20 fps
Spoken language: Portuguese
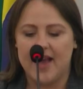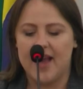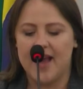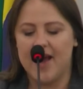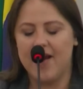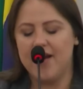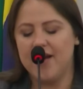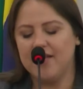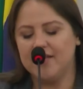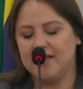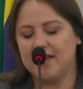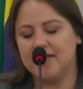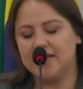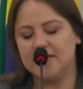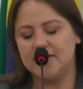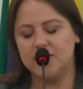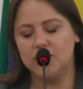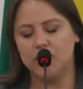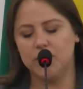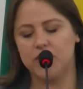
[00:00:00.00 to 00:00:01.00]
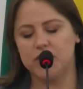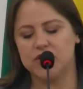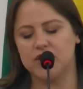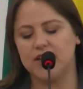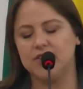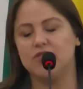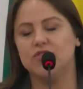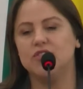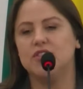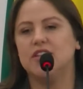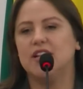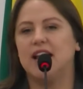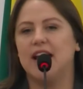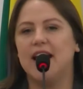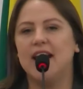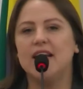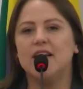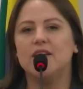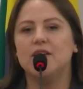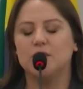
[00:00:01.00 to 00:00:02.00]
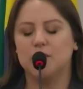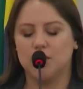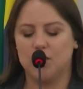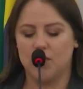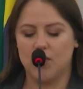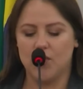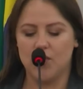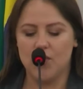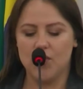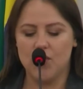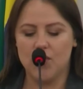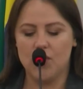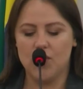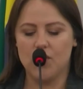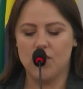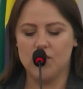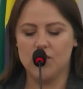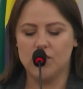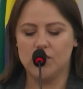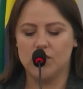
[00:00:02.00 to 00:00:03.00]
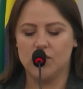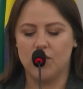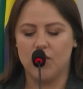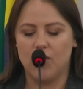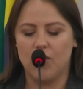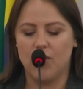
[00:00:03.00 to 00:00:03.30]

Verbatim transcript: É, Trata-se do projeto de lei o